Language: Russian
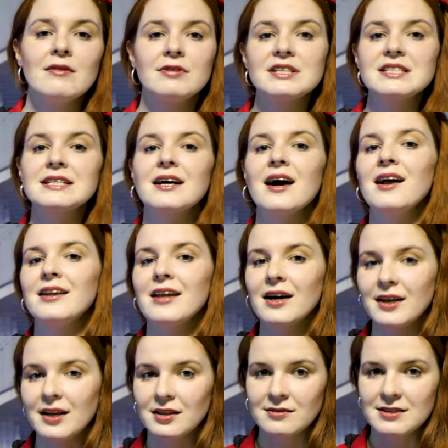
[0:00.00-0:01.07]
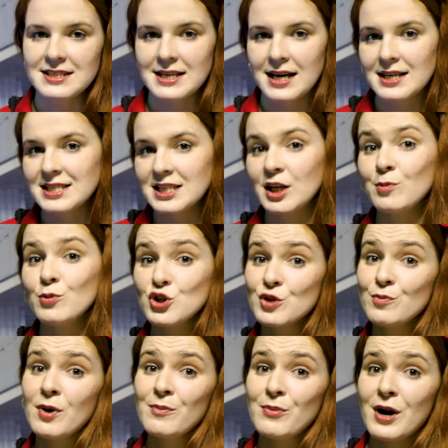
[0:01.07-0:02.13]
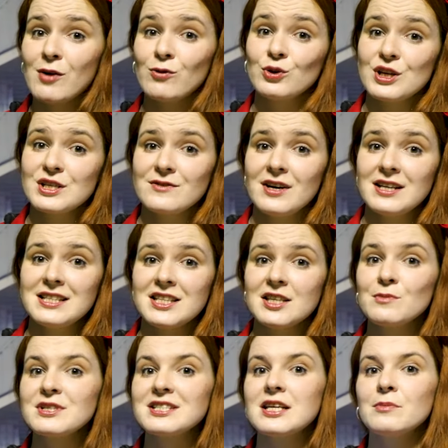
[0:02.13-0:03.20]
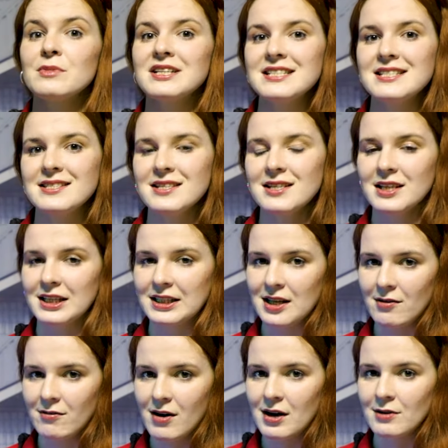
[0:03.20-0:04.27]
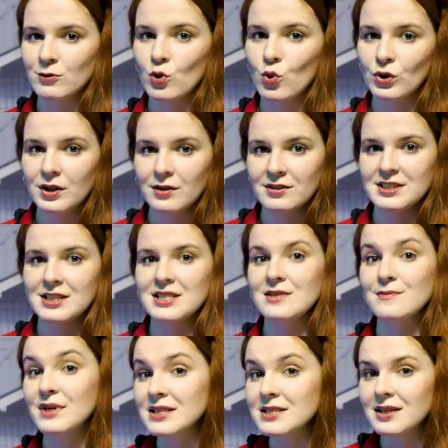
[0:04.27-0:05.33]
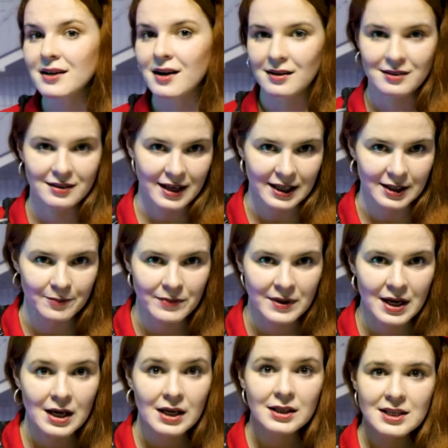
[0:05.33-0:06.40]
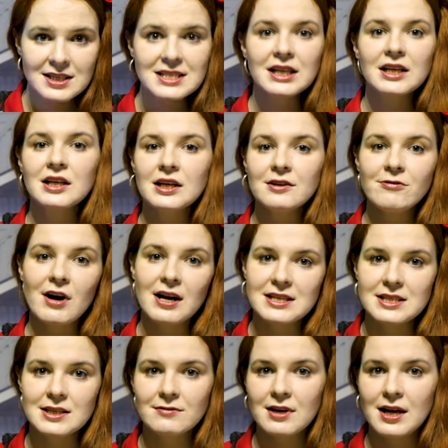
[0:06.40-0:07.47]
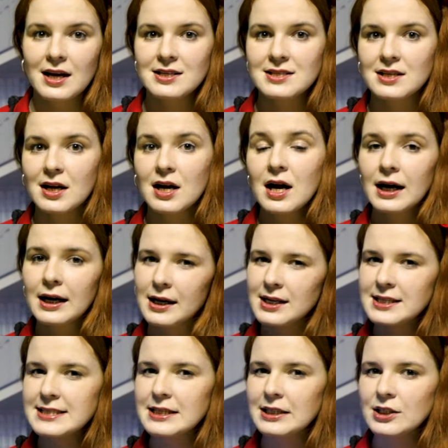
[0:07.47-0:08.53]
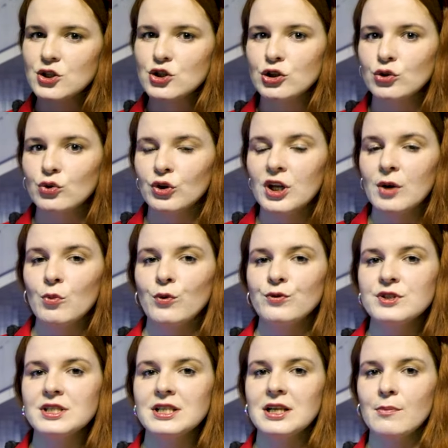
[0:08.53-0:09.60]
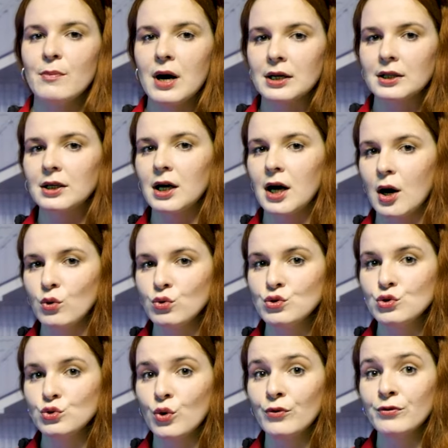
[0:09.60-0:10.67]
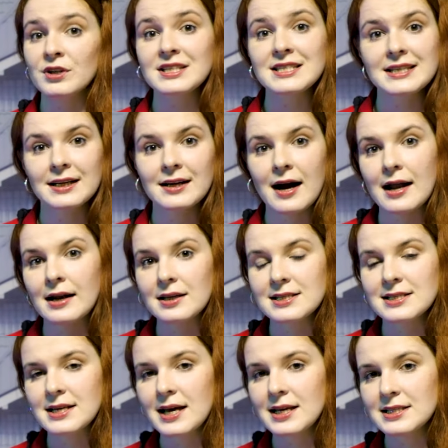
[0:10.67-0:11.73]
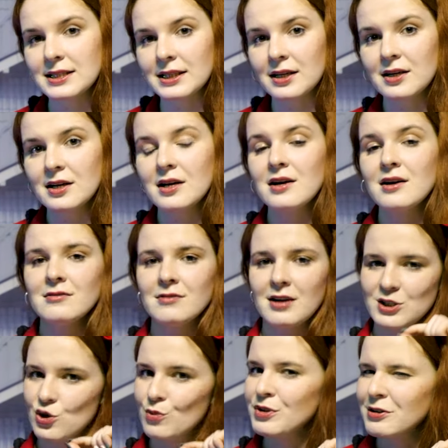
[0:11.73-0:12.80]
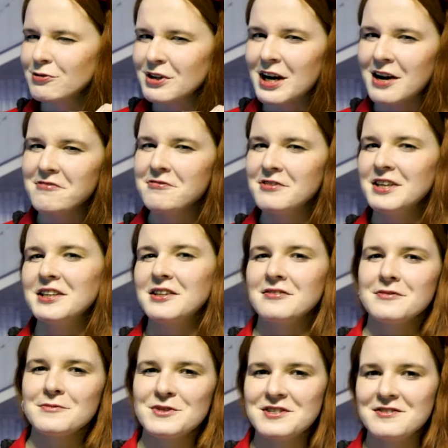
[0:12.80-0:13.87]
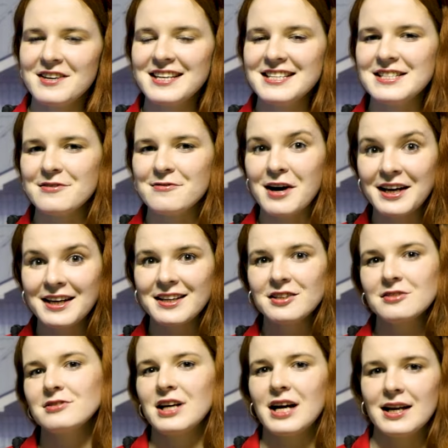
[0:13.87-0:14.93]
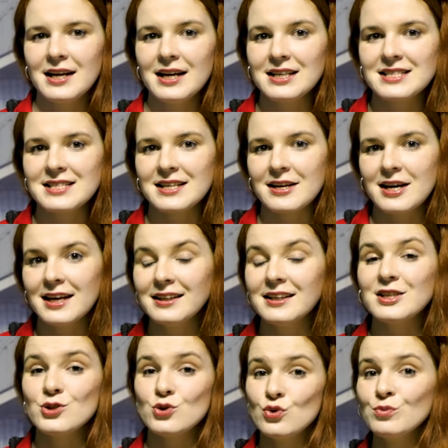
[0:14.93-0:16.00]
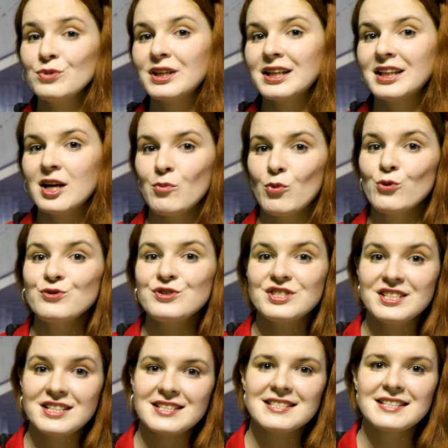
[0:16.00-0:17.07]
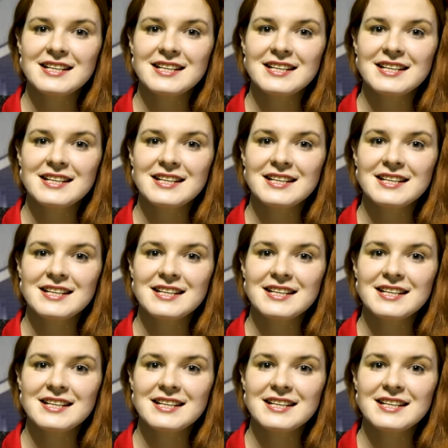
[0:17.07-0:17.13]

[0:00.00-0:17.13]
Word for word: Вертикальный акриловый сайдинг можно по праву назвать одним из самых стильных товаров года в ассортименте Grand Line. Если кликфальц является характерной чертой домов в стиле барнхаус, то вертикальный сайдинг особенно в графитовом цвете, в акриловой коллекции, это изюминка домов в стиле